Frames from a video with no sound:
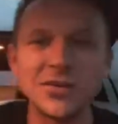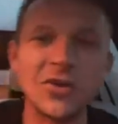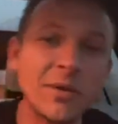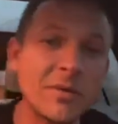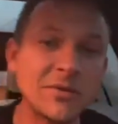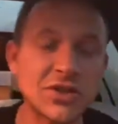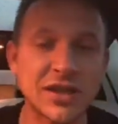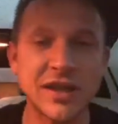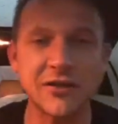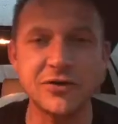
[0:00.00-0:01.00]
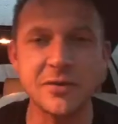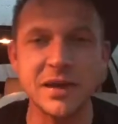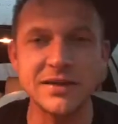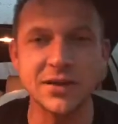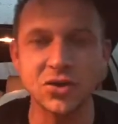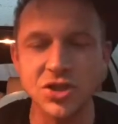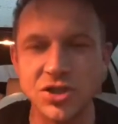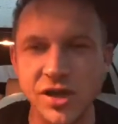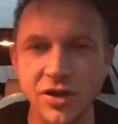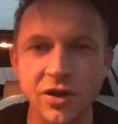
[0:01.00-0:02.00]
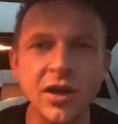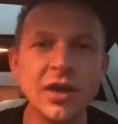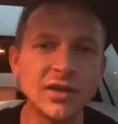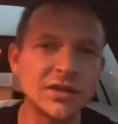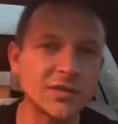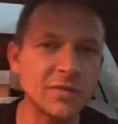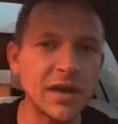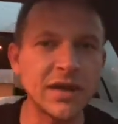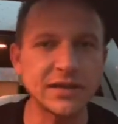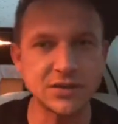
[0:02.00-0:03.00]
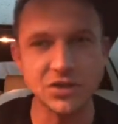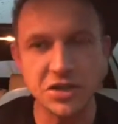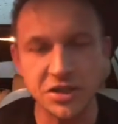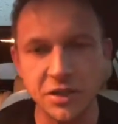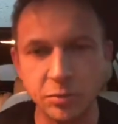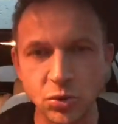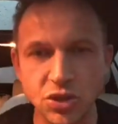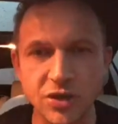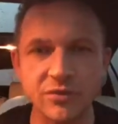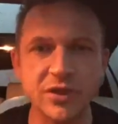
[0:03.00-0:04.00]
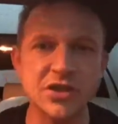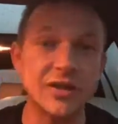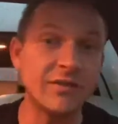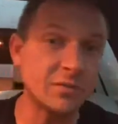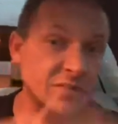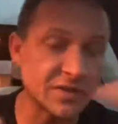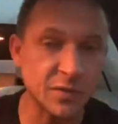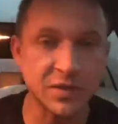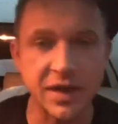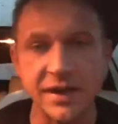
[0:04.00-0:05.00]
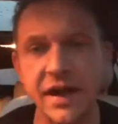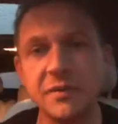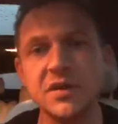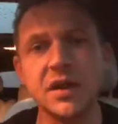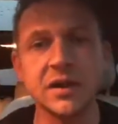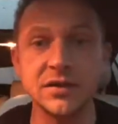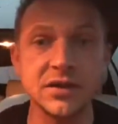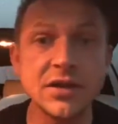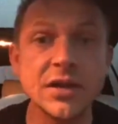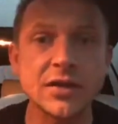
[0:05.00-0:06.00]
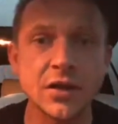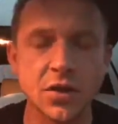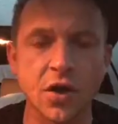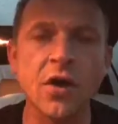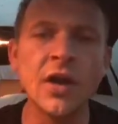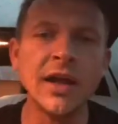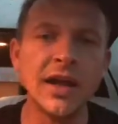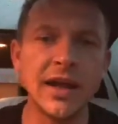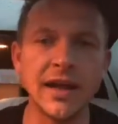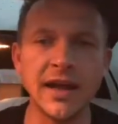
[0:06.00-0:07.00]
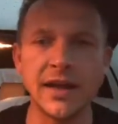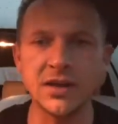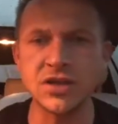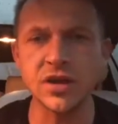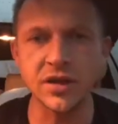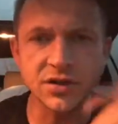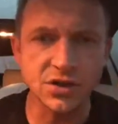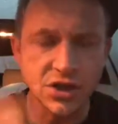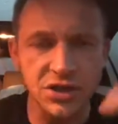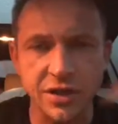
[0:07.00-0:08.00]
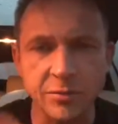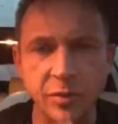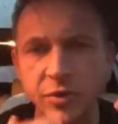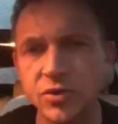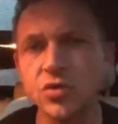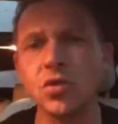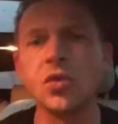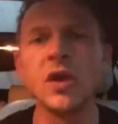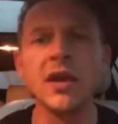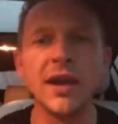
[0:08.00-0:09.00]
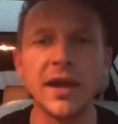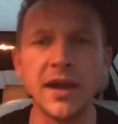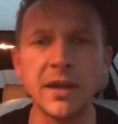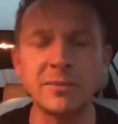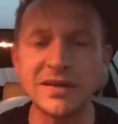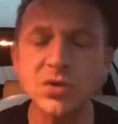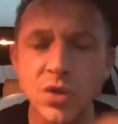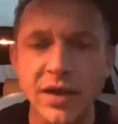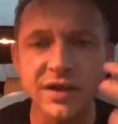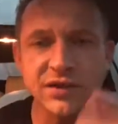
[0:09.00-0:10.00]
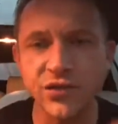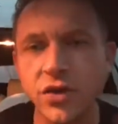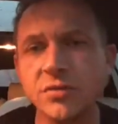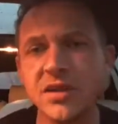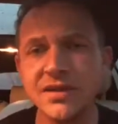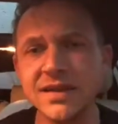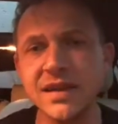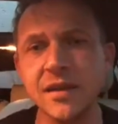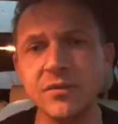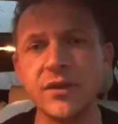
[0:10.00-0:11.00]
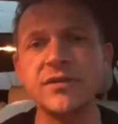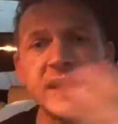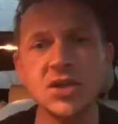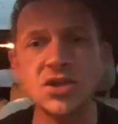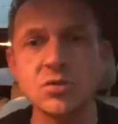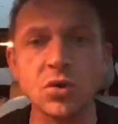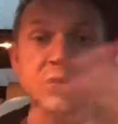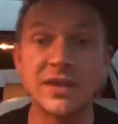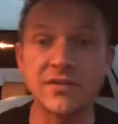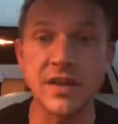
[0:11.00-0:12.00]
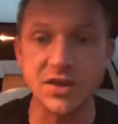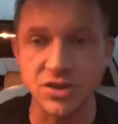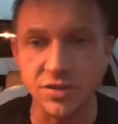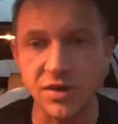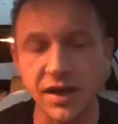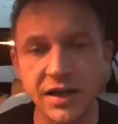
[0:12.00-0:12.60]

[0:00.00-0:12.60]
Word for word: No ja mam też takie afirmacje koniecznego, gdzie sobie codziennie puszczam właśnie nawet przed spotkaniami a, i nie tylko, e, gdzie gdzieś tam po prostu e, pracuję nad swoim językiem wewnętrznym lub zewnętrznym, nie?